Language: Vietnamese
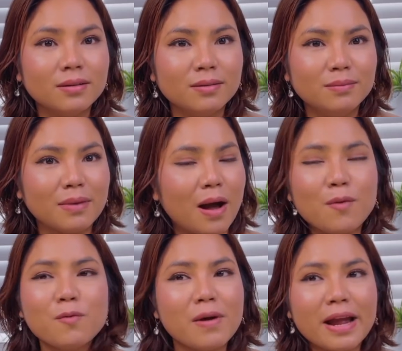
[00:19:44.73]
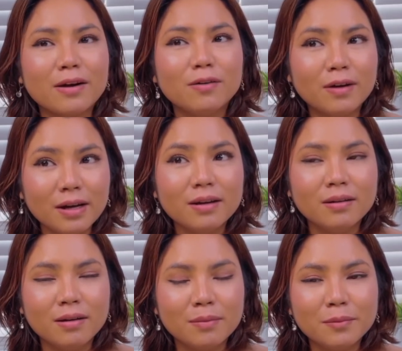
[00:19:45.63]
mà không quen luôn á
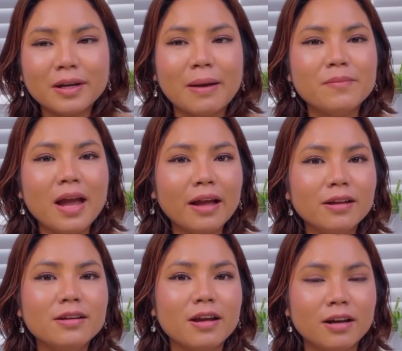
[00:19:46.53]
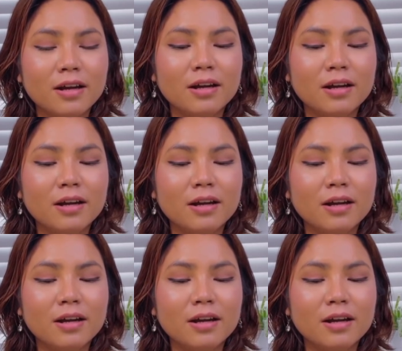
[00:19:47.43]
Marie cảm giác như vậy đó